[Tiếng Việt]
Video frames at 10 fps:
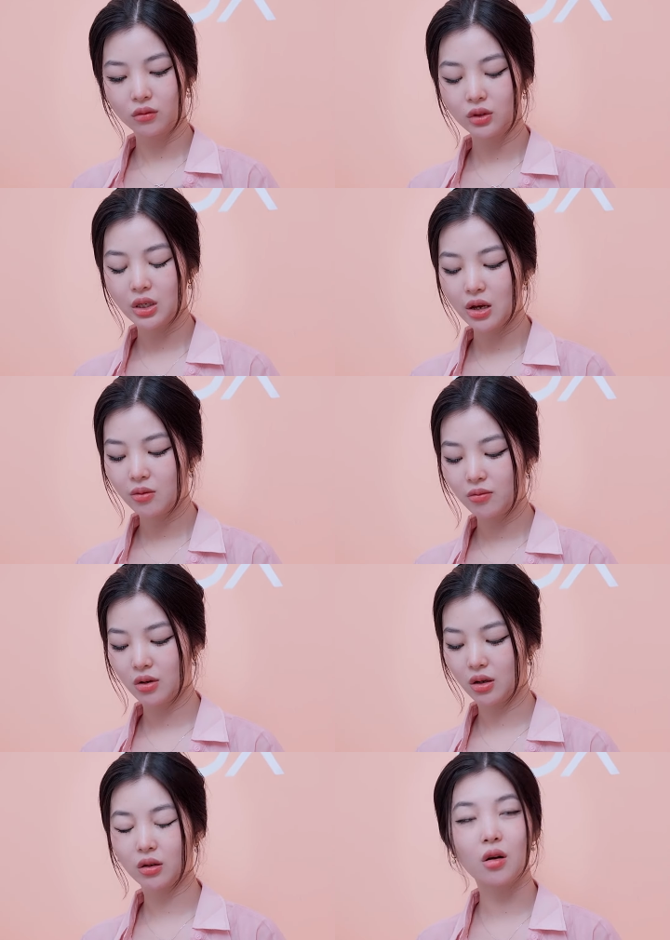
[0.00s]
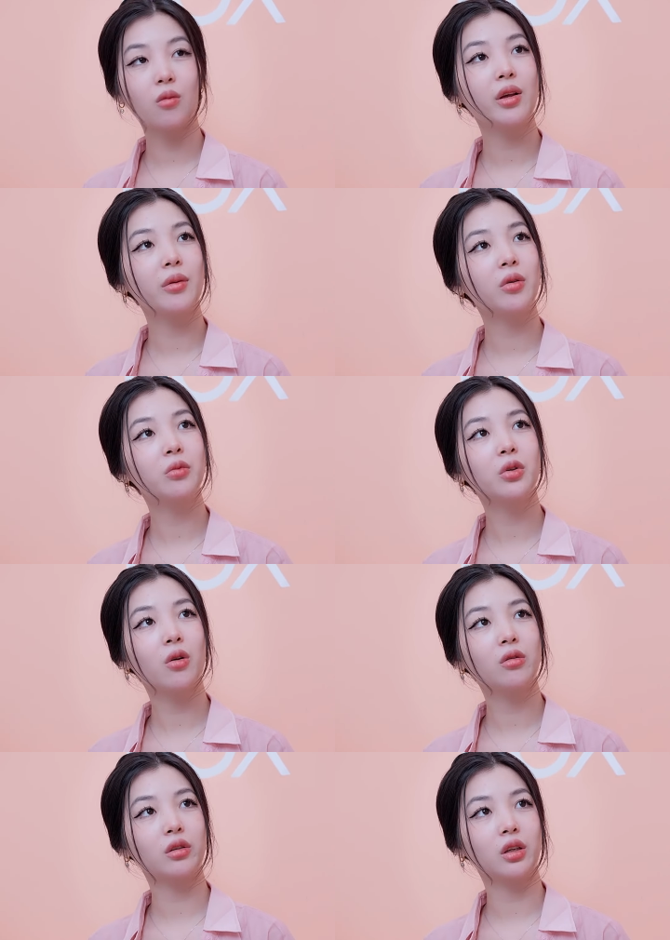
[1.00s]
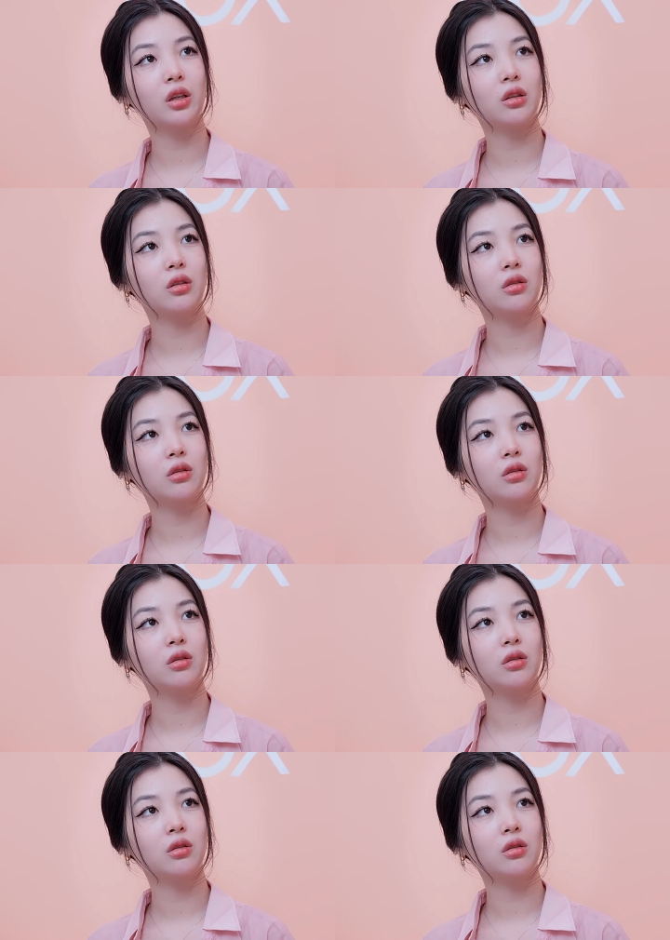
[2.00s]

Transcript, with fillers: Sao mà không lem không trôi được chị?